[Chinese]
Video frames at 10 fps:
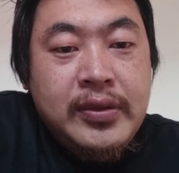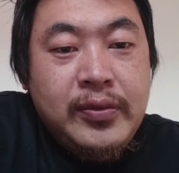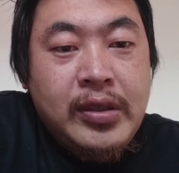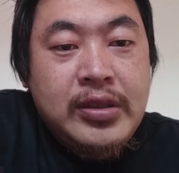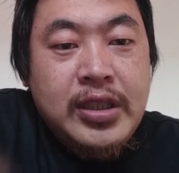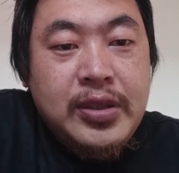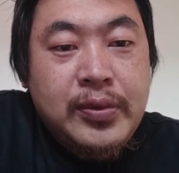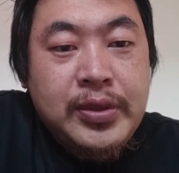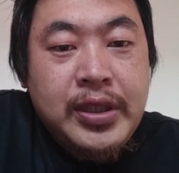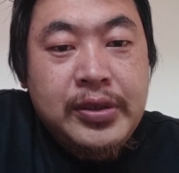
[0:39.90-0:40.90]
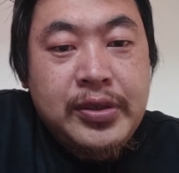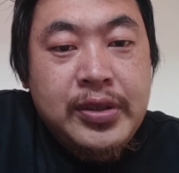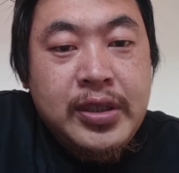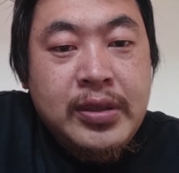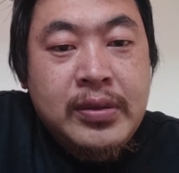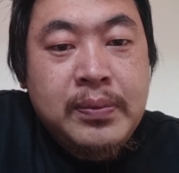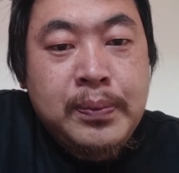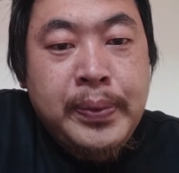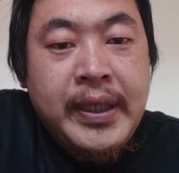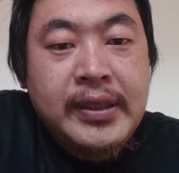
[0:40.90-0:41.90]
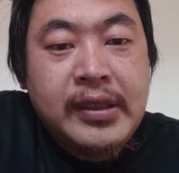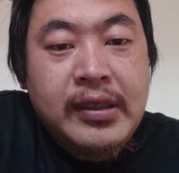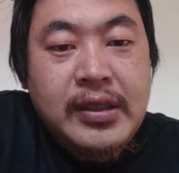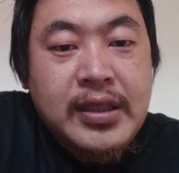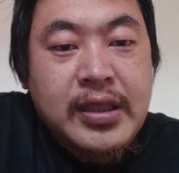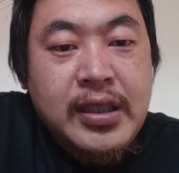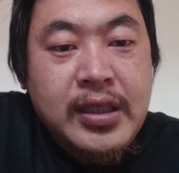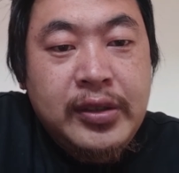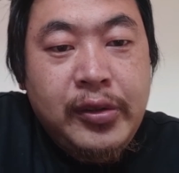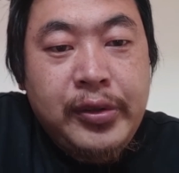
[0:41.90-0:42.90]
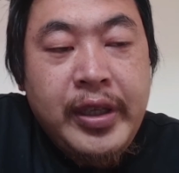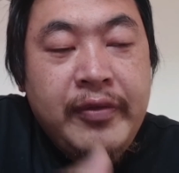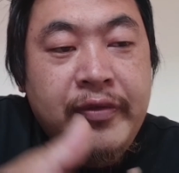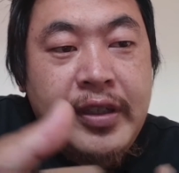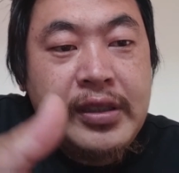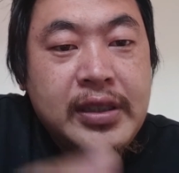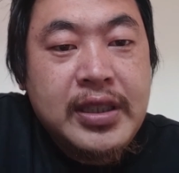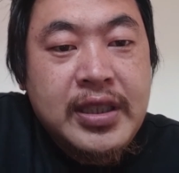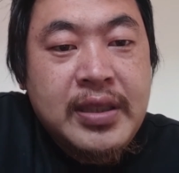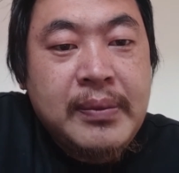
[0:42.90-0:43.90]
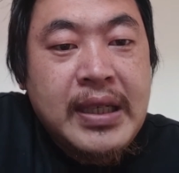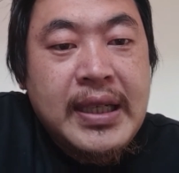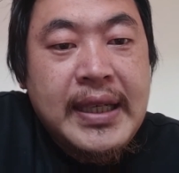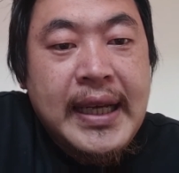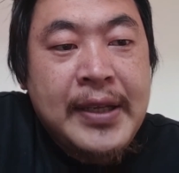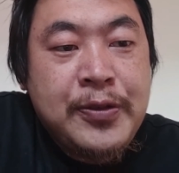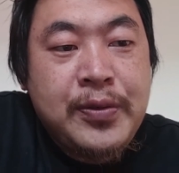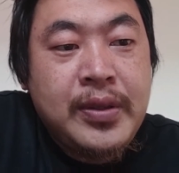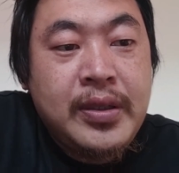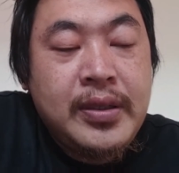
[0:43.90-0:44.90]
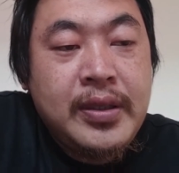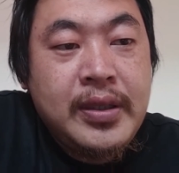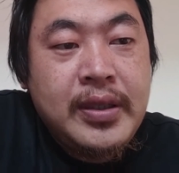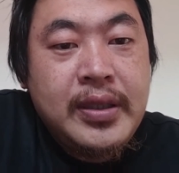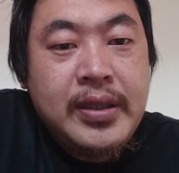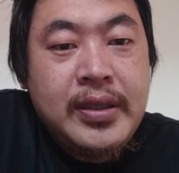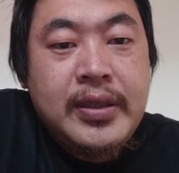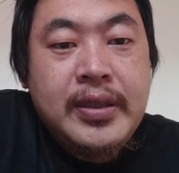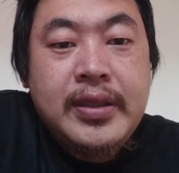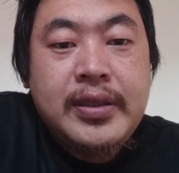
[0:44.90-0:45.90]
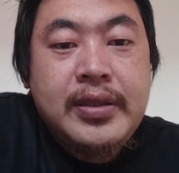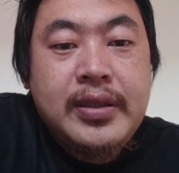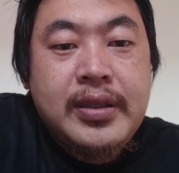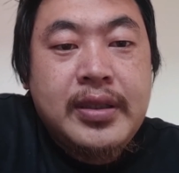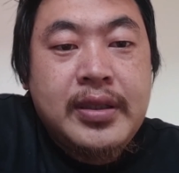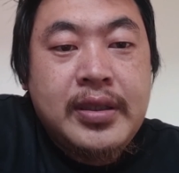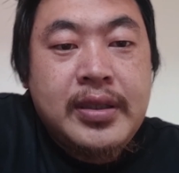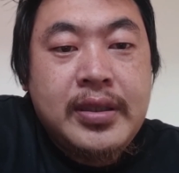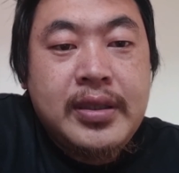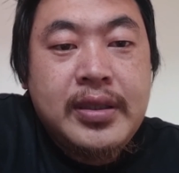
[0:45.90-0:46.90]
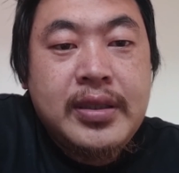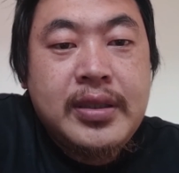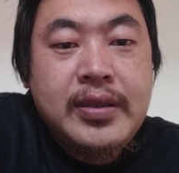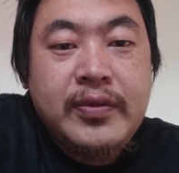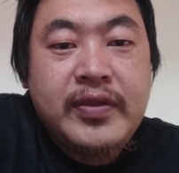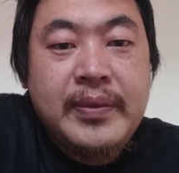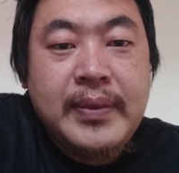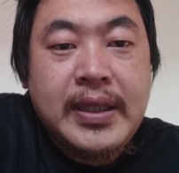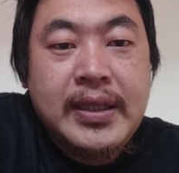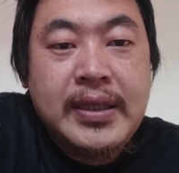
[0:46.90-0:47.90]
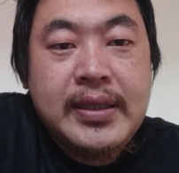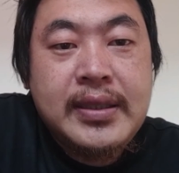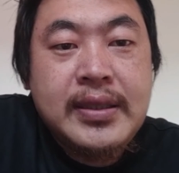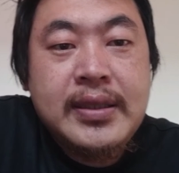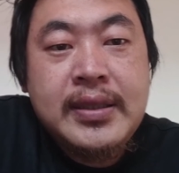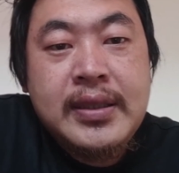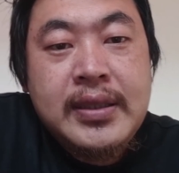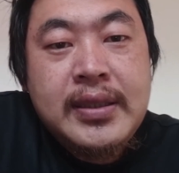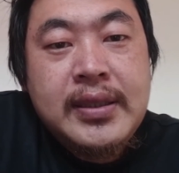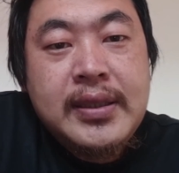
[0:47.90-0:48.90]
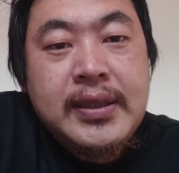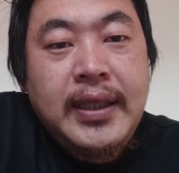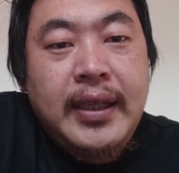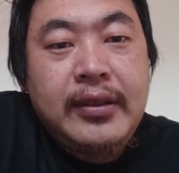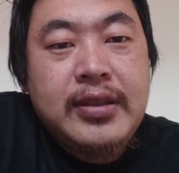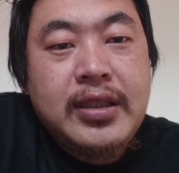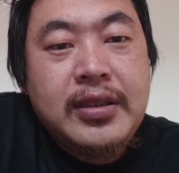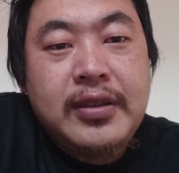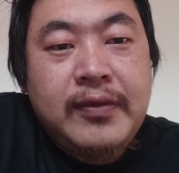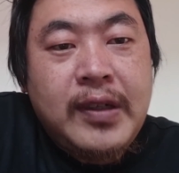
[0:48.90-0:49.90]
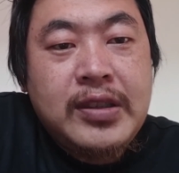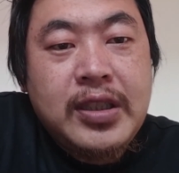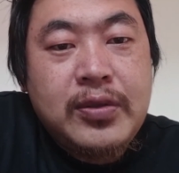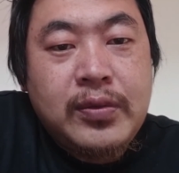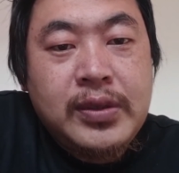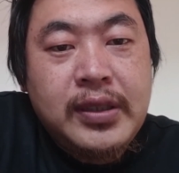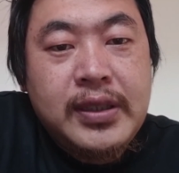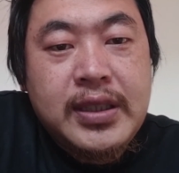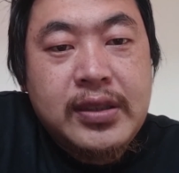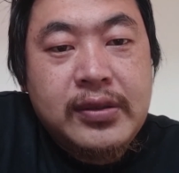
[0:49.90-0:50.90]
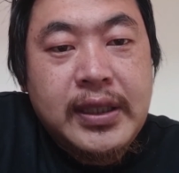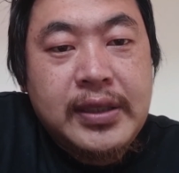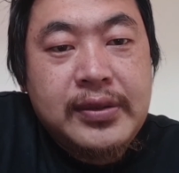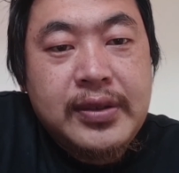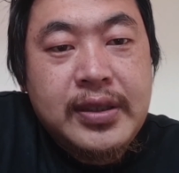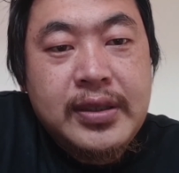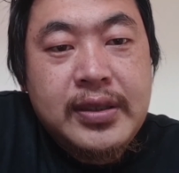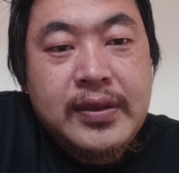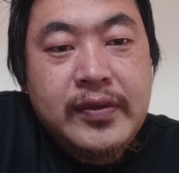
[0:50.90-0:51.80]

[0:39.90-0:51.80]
王者荣耀》就是碰到了这个抖音风是什么感觉？就是问嘛，看到这个《王者荣耀》的时候呢，就是